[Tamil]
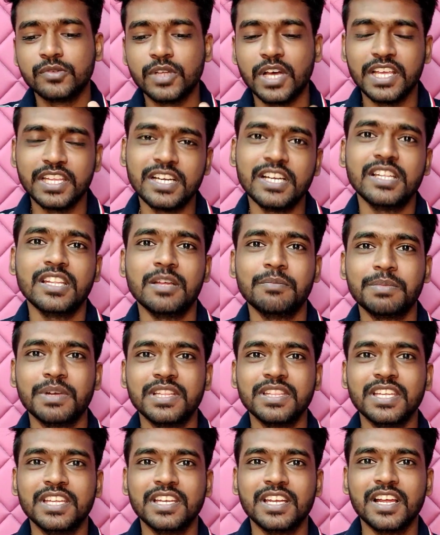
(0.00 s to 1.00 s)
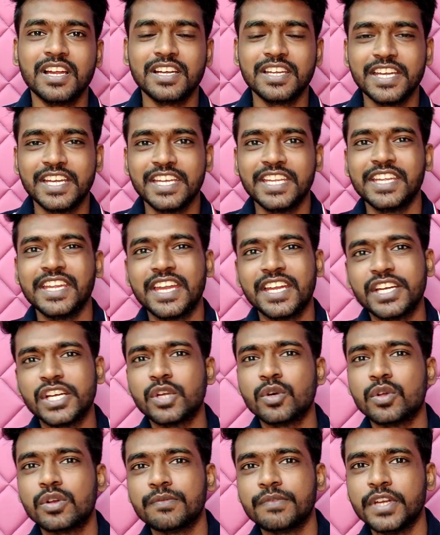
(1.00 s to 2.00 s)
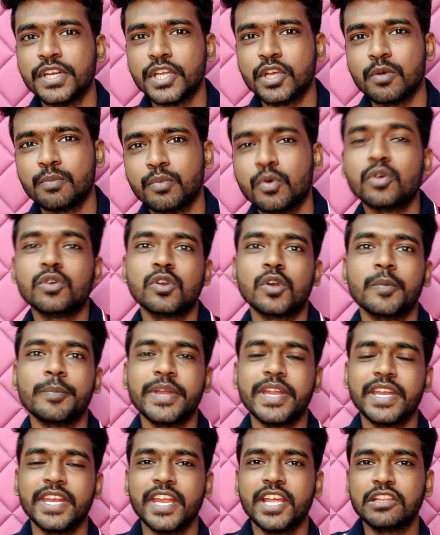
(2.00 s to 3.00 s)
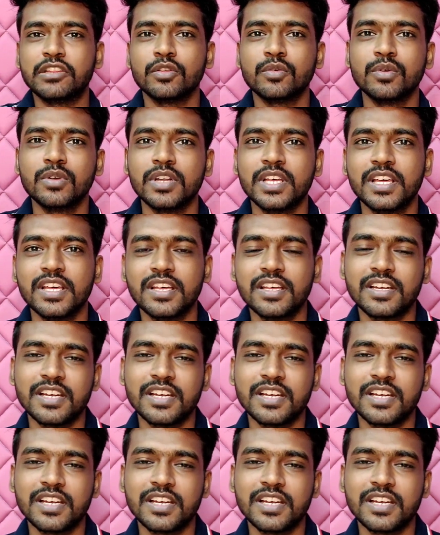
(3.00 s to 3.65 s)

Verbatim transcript: ஸோ அதனால தான் பார்த்தீங்கன்னா டெடிக்கேட்டடாக ஒரு வீடியோ போட்டுருமே நேற்று கூட